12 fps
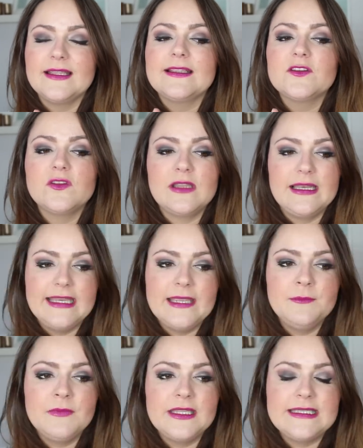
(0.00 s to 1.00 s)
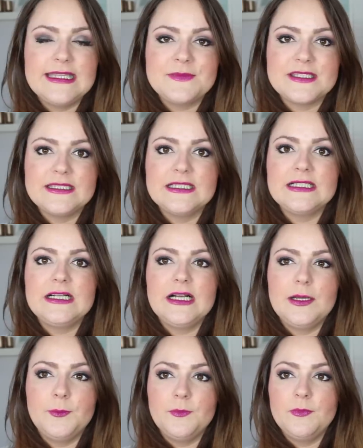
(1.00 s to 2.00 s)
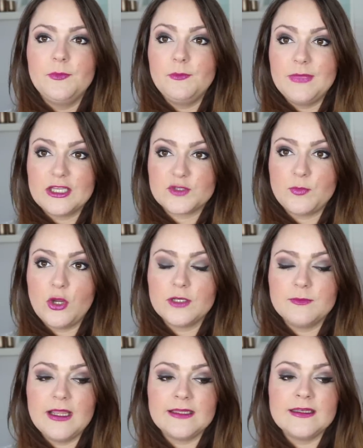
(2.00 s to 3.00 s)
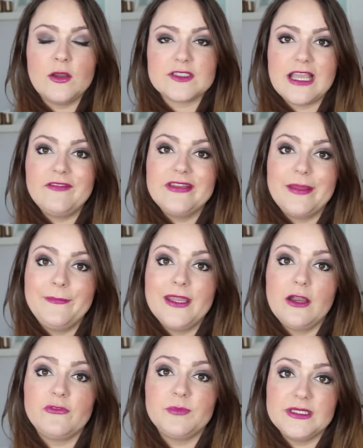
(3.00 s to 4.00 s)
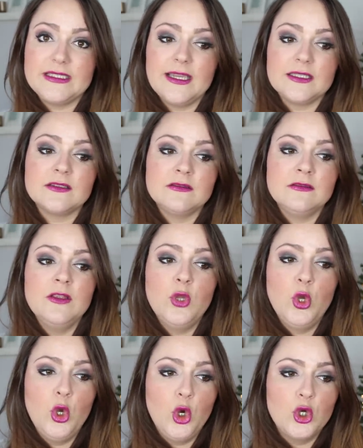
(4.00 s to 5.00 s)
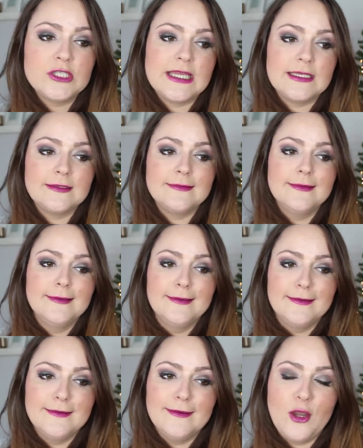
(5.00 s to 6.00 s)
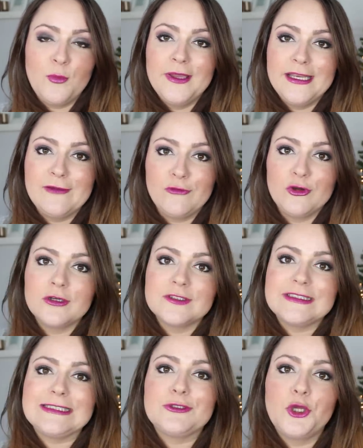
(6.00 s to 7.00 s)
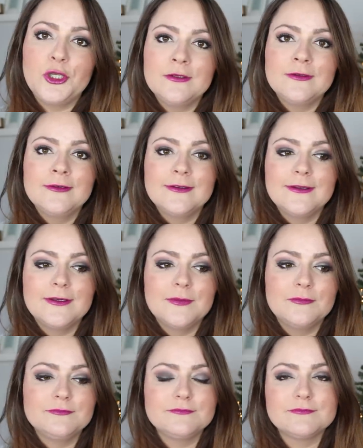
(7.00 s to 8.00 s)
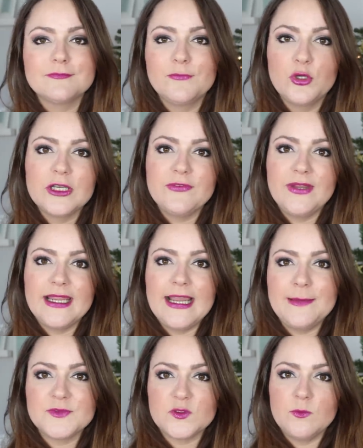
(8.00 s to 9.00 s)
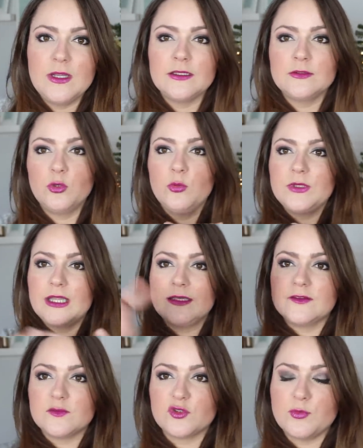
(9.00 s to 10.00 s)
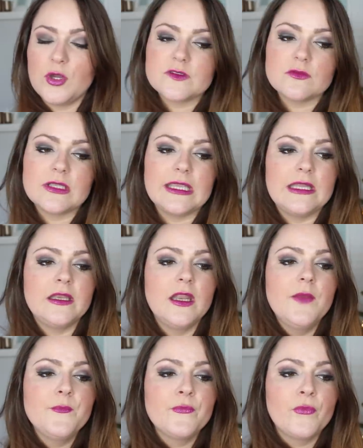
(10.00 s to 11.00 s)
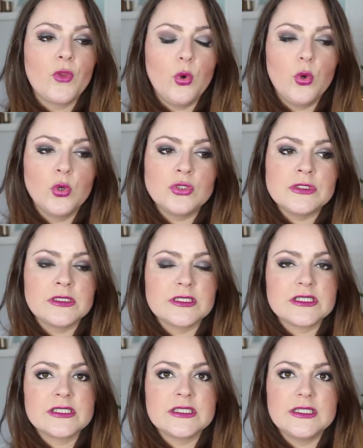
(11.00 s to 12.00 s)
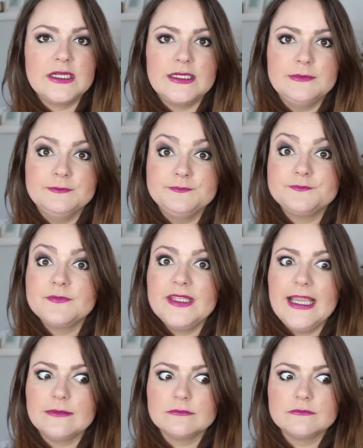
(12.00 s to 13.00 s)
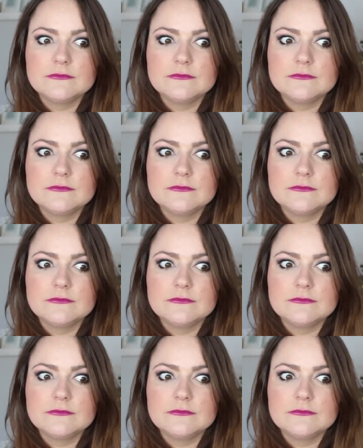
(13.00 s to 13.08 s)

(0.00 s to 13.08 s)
Gesünder leben in dem Sinne ähm, mehr Sport machen, auch da wieder mehr auf mich achten und dann äh, auch mal in der Woche sich gönnen, ähm, pünktlich Feierabend zu machen, um dann zum Sport zu gehen und ähm, ja,